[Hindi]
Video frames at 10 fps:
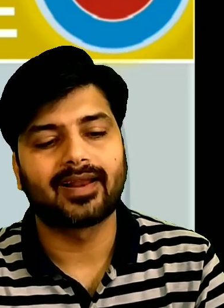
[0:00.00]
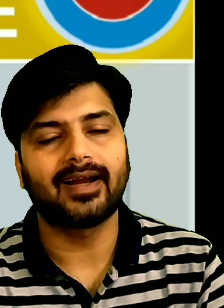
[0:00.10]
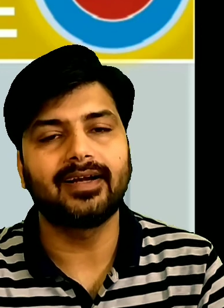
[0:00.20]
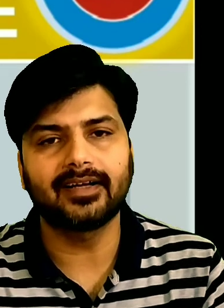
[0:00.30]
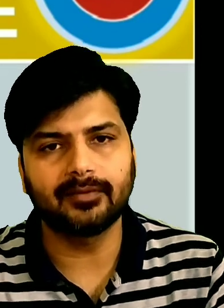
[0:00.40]

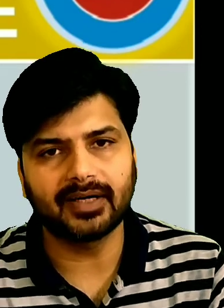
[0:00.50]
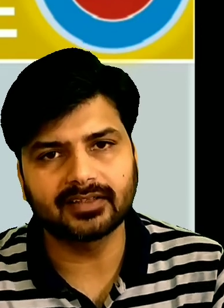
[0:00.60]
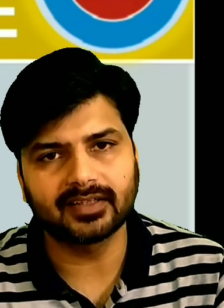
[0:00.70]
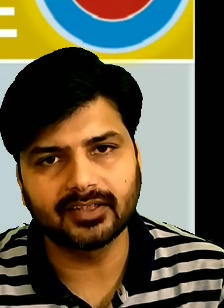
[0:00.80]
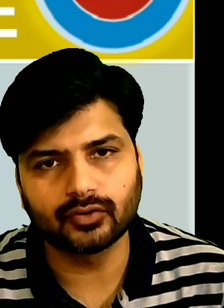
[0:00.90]
राइडर की
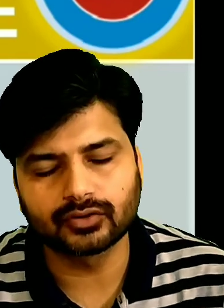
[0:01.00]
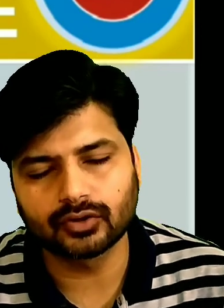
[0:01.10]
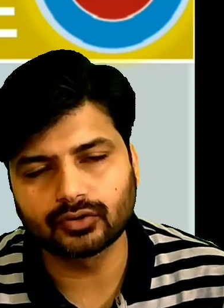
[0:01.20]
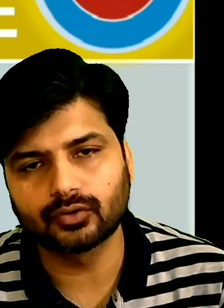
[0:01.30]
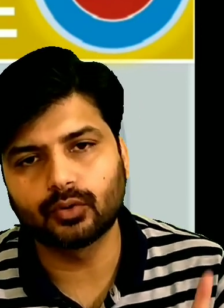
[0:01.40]
बात करें
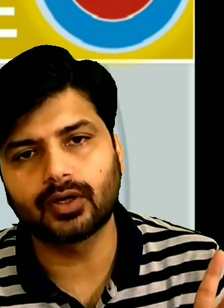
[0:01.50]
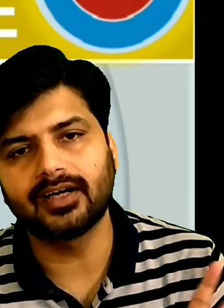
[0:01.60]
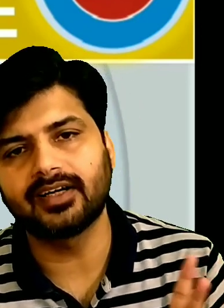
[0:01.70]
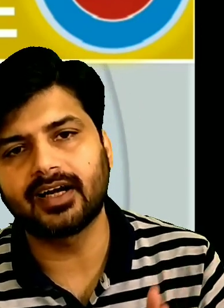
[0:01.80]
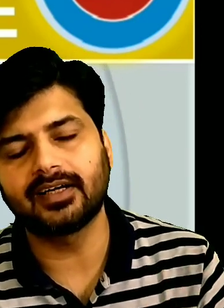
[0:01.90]
दोस्तों तो दो
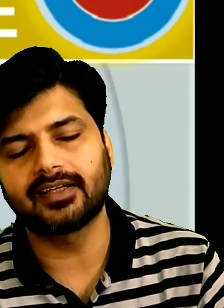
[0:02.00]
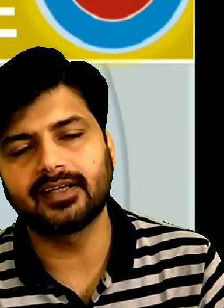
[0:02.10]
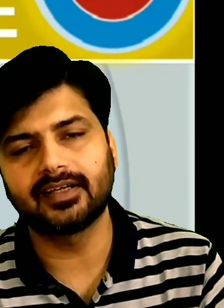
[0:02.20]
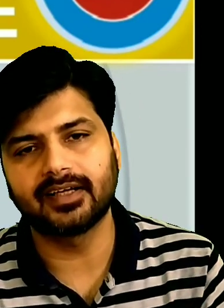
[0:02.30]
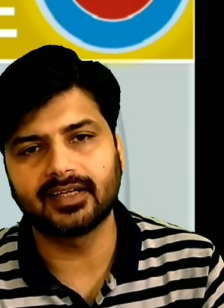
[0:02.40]
राइडर ऐड
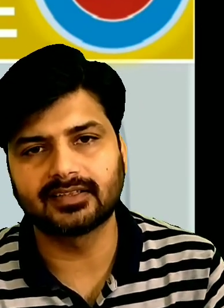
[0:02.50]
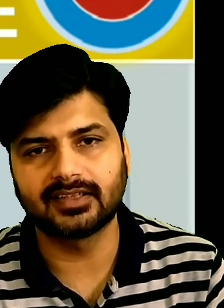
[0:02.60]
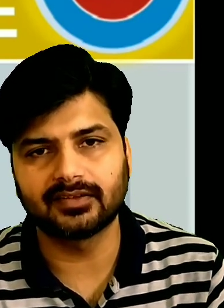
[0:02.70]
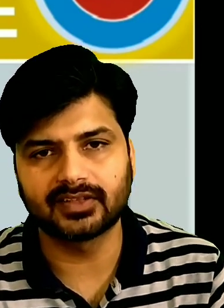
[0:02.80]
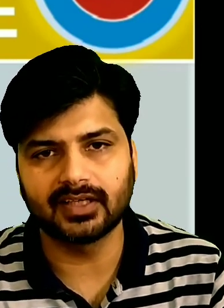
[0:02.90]
किए गए हैं
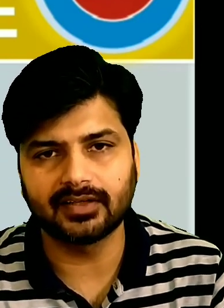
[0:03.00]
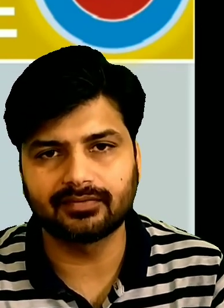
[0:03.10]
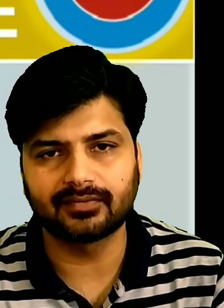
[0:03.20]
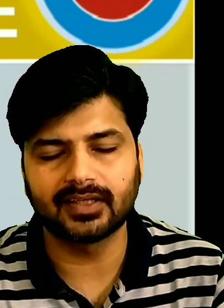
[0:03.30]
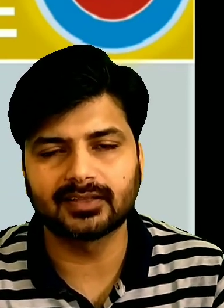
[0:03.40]
एच सी
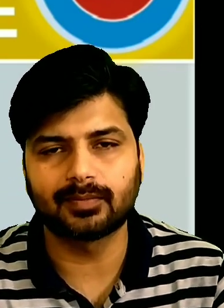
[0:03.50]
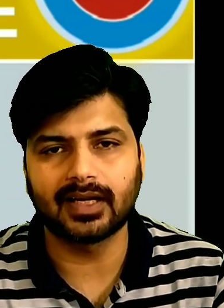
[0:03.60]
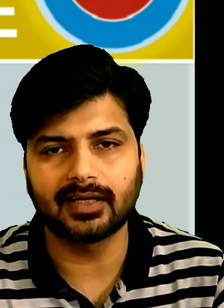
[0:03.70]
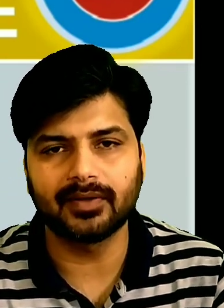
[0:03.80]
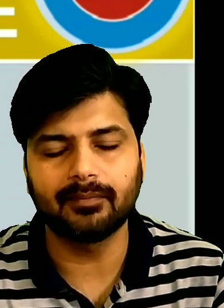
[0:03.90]
लाइफ के इस
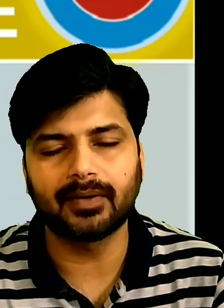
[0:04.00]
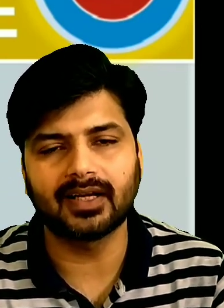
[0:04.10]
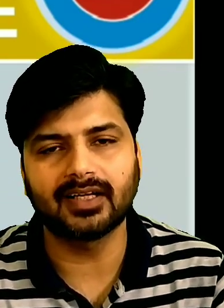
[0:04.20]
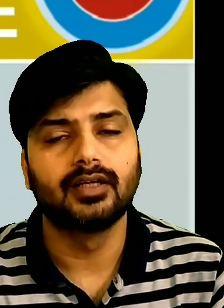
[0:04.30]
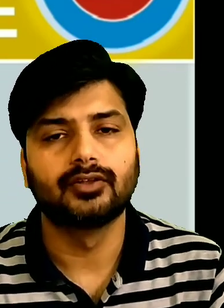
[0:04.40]
प्लान में
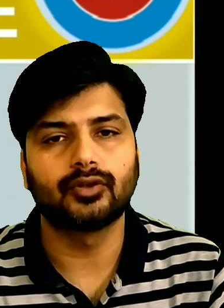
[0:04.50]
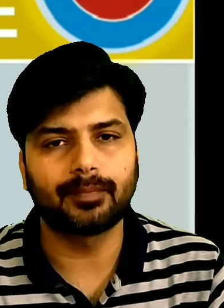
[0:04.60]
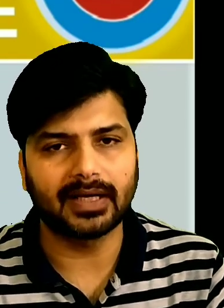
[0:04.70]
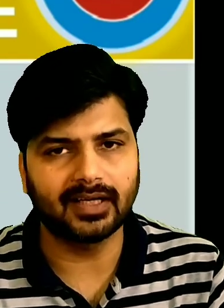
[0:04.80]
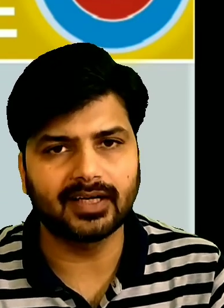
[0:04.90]
पहला जो जो
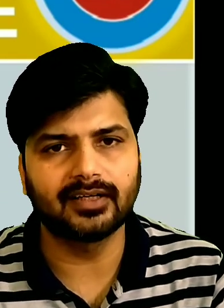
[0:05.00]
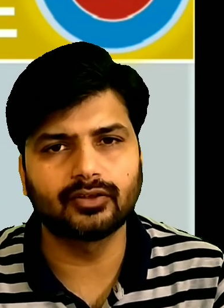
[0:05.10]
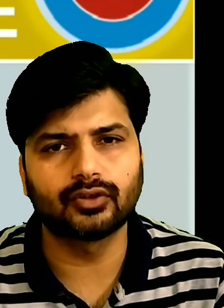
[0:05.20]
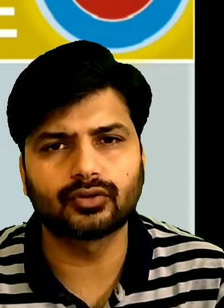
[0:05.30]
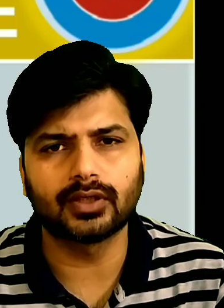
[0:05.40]
पहला
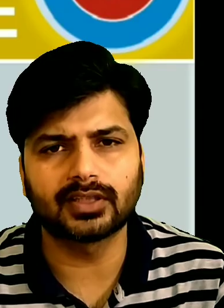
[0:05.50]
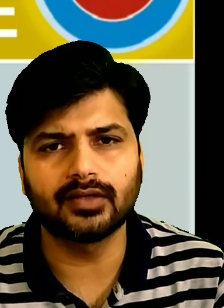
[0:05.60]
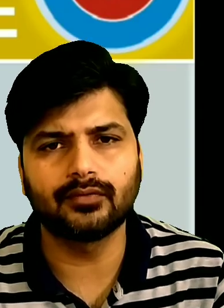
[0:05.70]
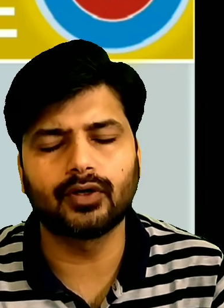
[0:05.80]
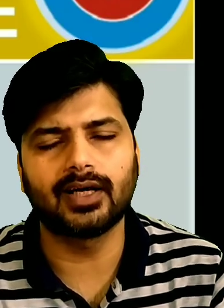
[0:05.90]
राइडर दोस्तों
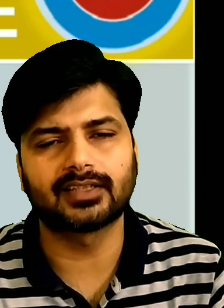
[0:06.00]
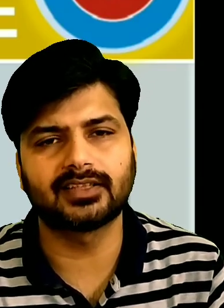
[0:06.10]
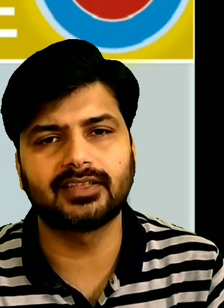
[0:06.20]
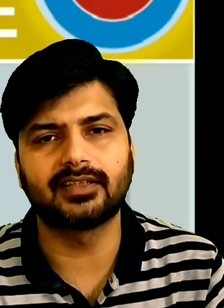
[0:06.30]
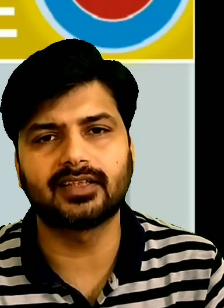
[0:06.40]
आता है वो है
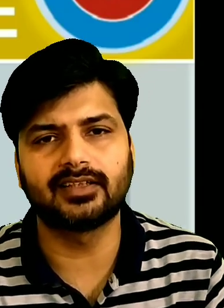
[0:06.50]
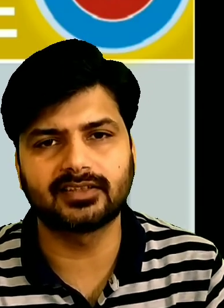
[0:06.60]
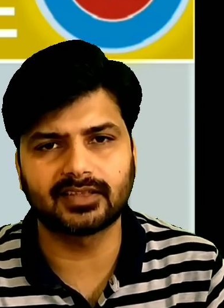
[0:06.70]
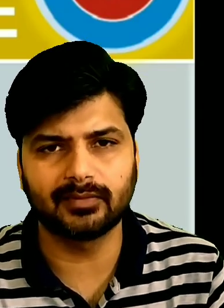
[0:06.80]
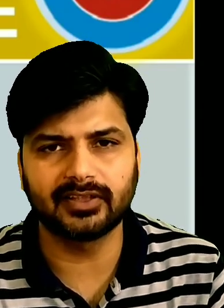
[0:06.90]
एक्सीडेंटल
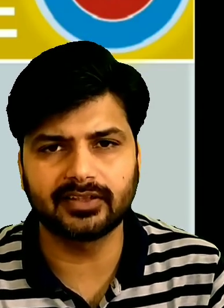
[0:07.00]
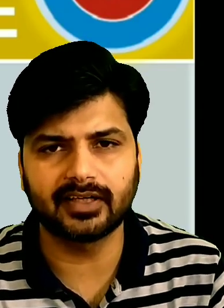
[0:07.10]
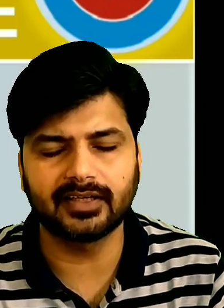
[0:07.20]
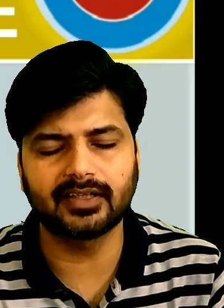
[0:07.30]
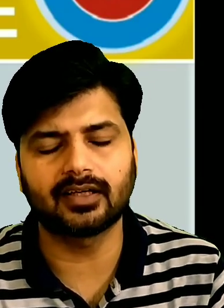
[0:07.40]

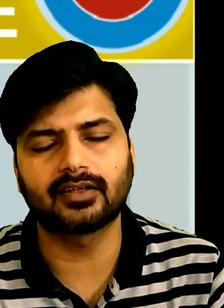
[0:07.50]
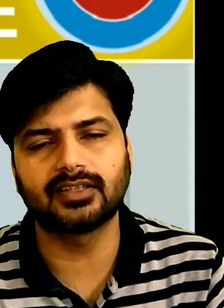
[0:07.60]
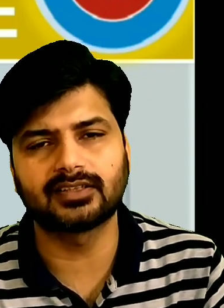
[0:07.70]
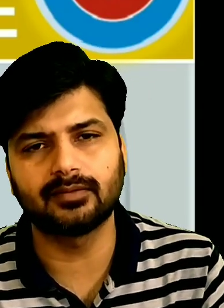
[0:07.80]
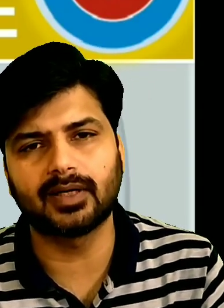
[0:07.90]
डिसेबिलिटी राइडर
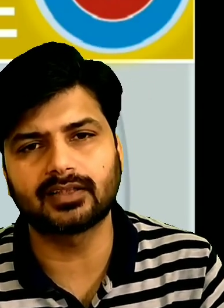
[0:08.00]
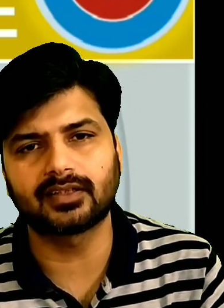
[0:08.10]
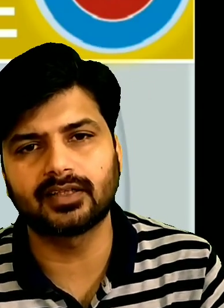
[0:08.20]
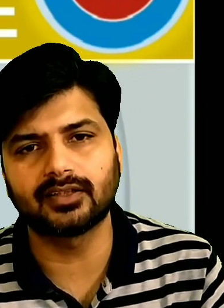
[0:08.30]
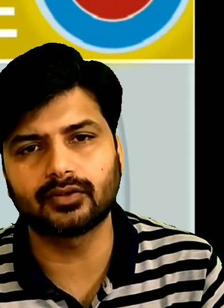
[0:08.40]
अगर इसकी
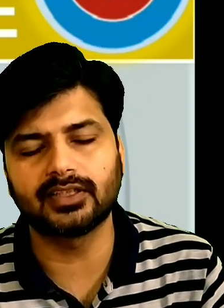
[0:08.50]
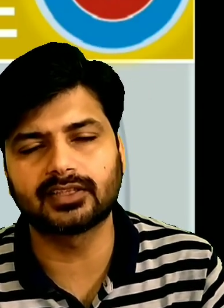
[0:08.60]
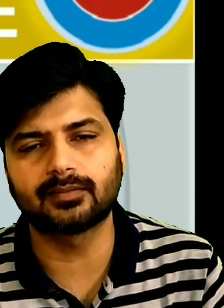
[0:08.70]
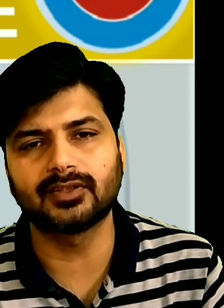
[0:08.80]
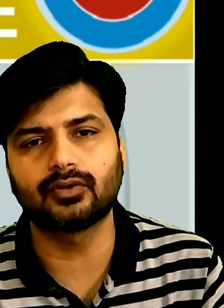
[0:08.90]
बात करें तो
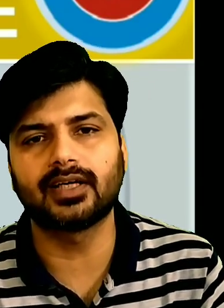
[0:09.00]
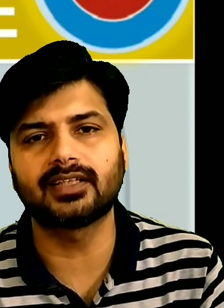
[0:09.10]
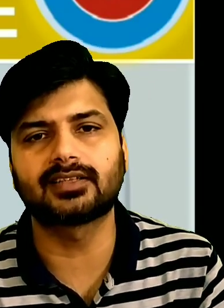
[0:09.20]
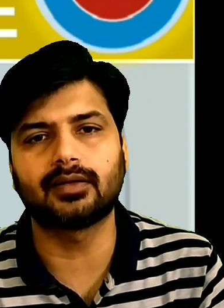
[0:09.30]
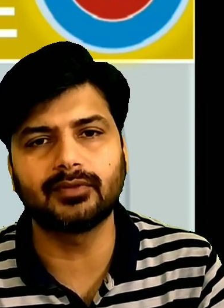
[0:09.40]
इसमें जो
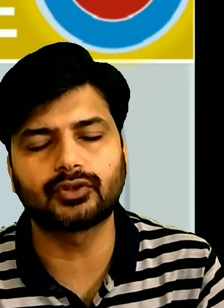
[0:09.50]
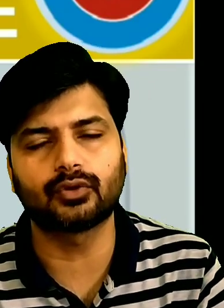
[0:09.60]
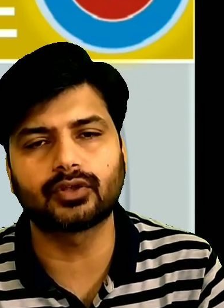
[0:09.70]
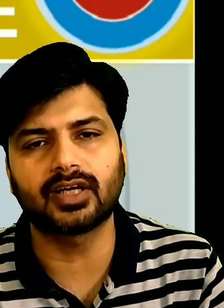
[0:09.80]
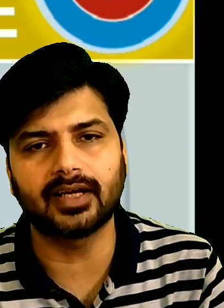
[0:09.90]
है सम
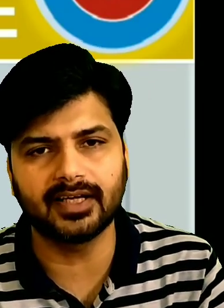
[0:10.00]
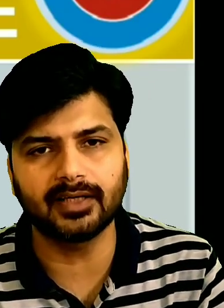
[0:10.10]
शोर्ट का